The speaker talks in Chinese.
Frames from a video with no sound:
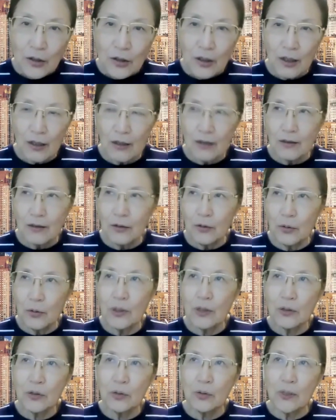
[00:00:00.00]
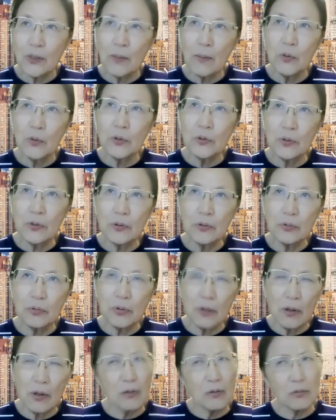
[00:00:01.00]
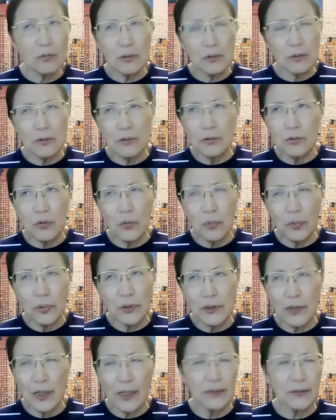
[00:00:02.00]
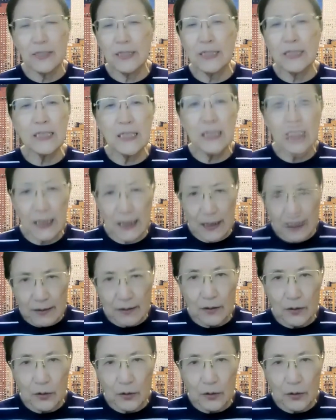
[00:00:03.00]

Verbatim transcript: 呃，有的时候他们会觉得说，哦，你你都不是很积极，